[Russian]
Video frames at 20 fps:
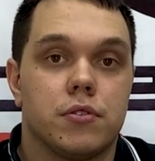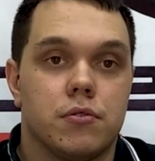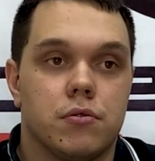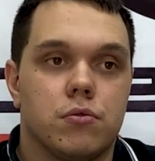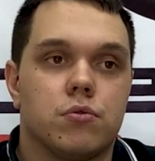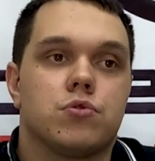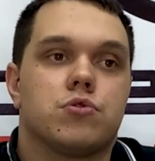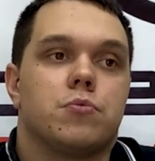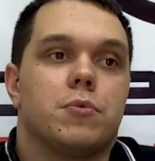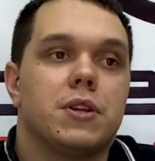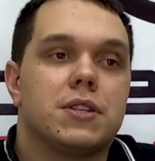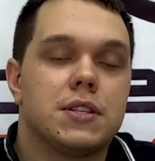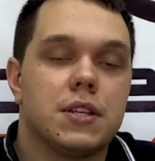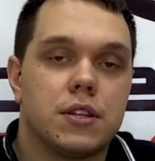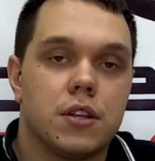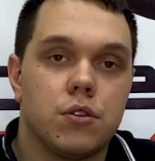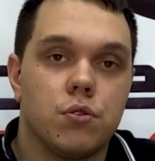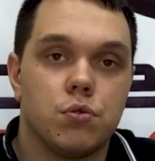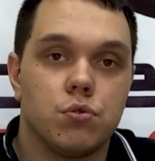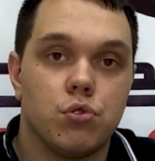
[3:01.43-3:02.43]
Но, ну, разумеется, это
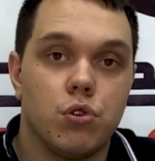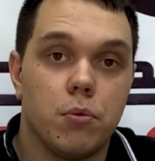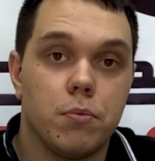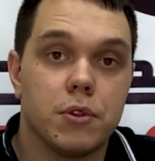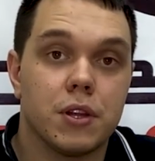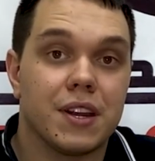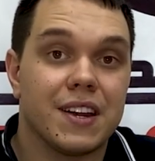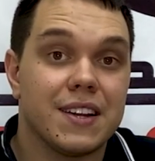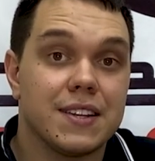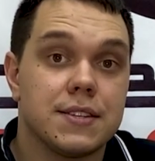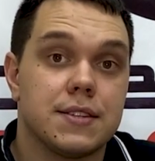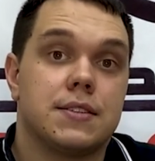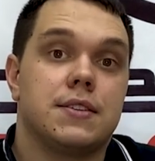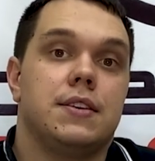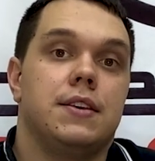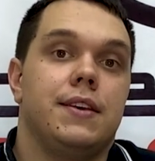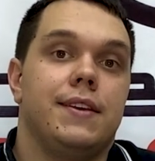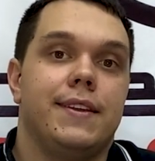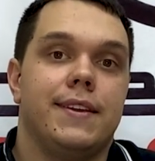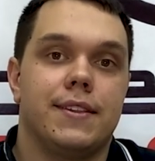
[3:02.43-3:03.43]
неудобно, раз,
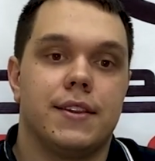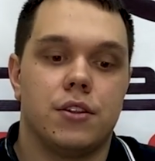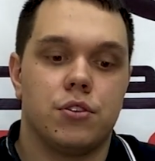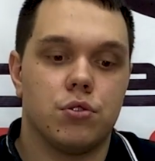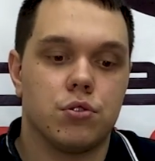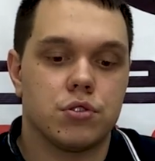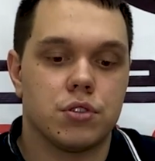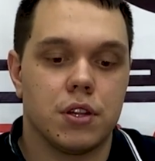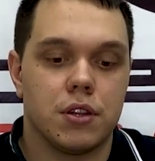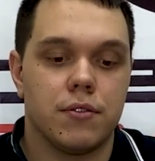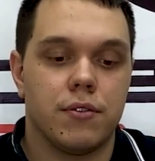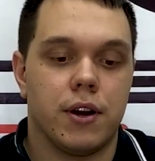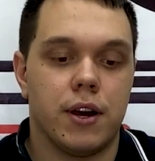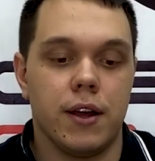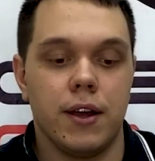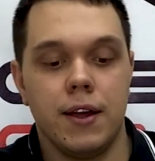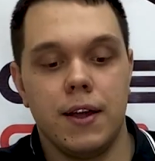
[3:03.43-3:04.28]
и ненадежно, два.